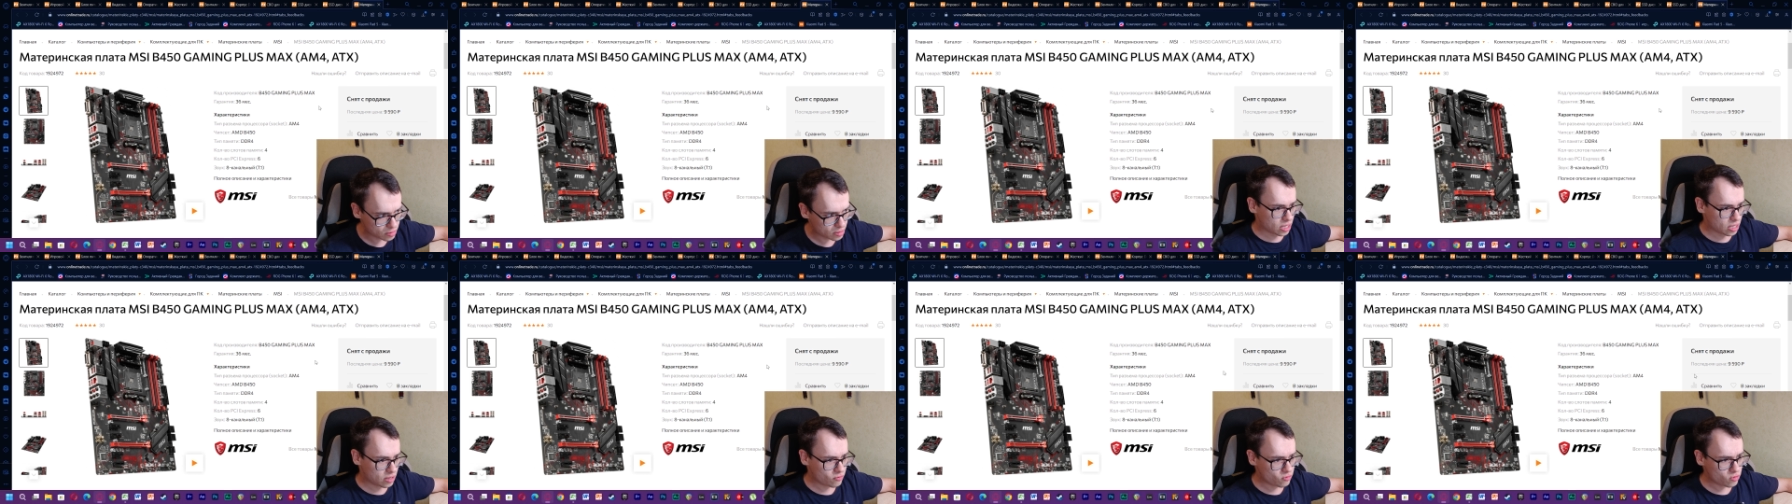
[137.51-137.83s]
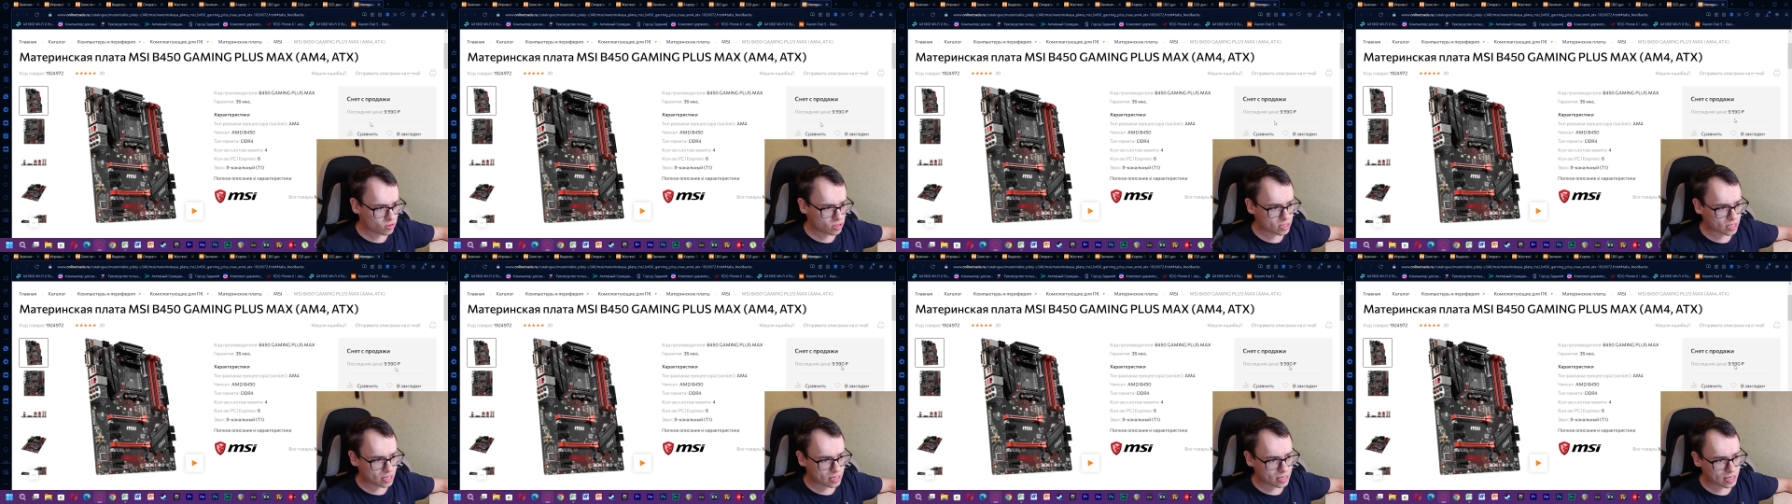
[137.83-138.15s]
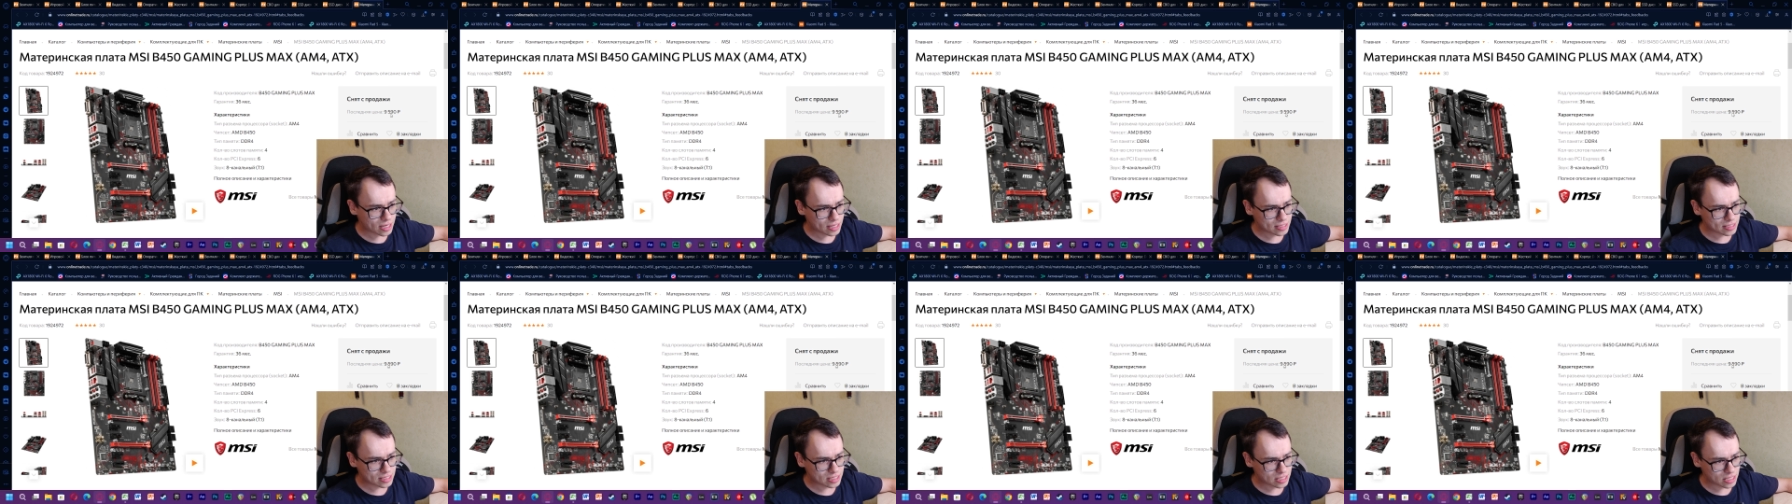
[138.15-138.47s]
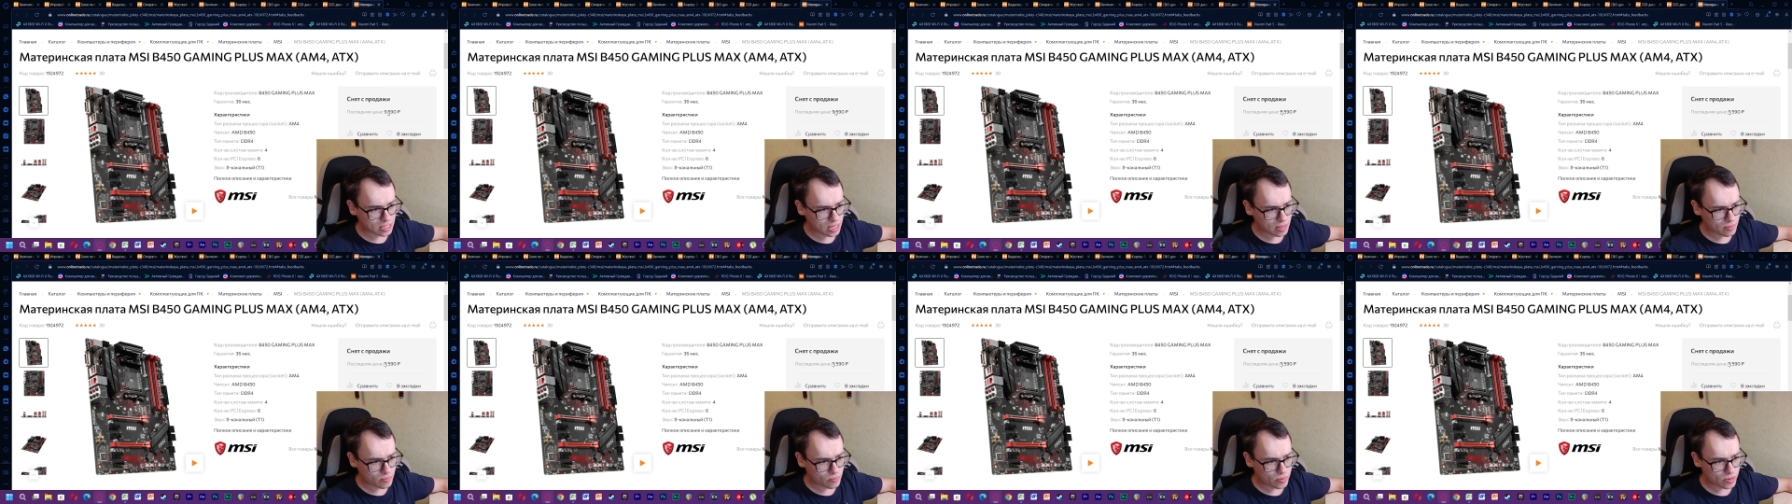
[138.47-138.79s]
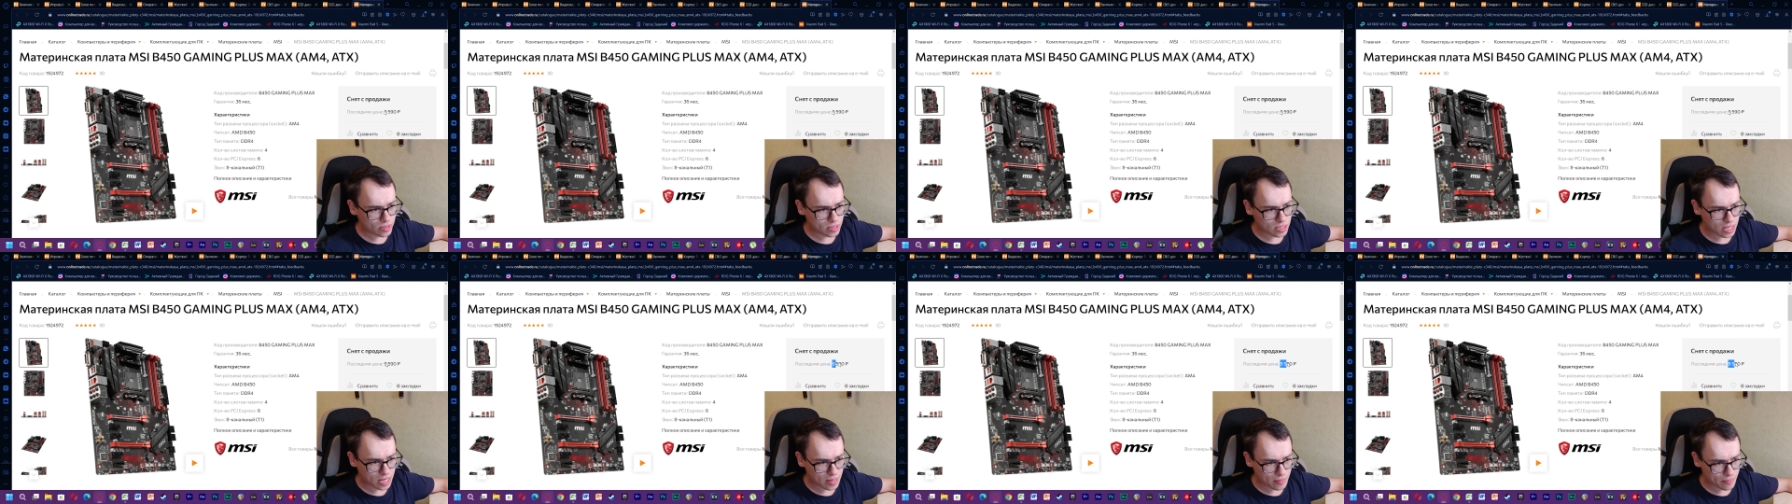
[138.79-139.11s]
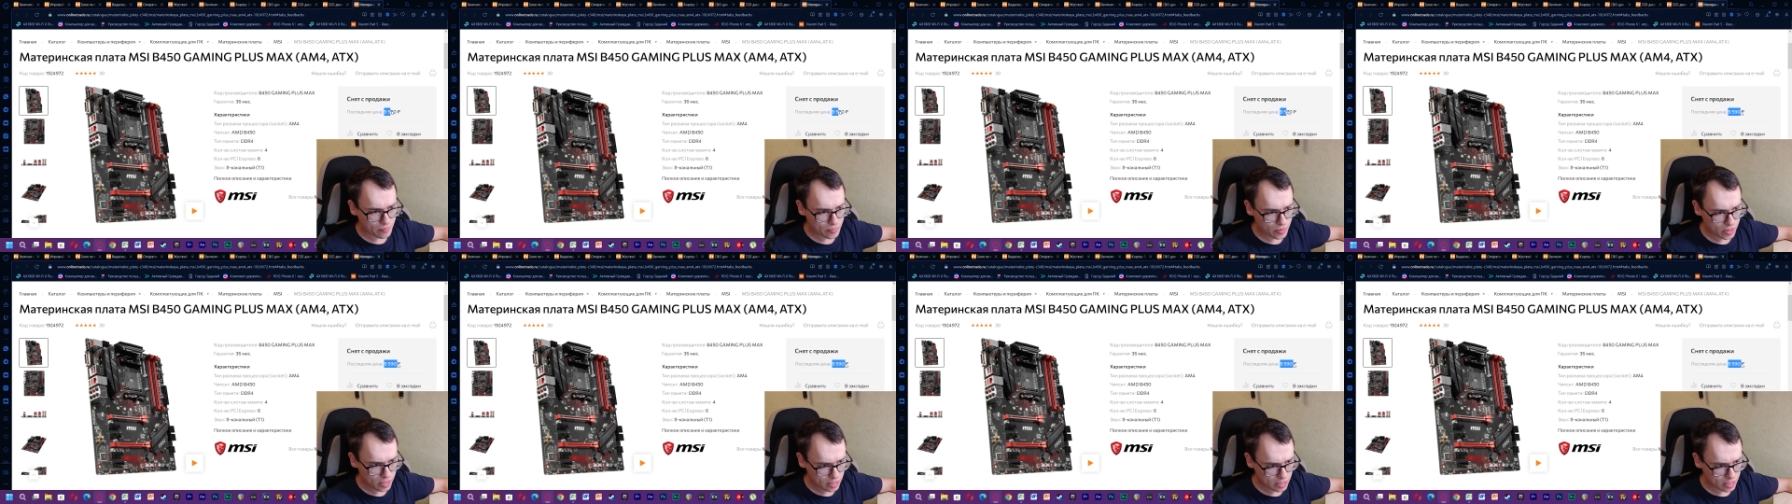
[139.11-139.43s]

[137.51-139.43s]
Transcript: и вот такая цена была бы,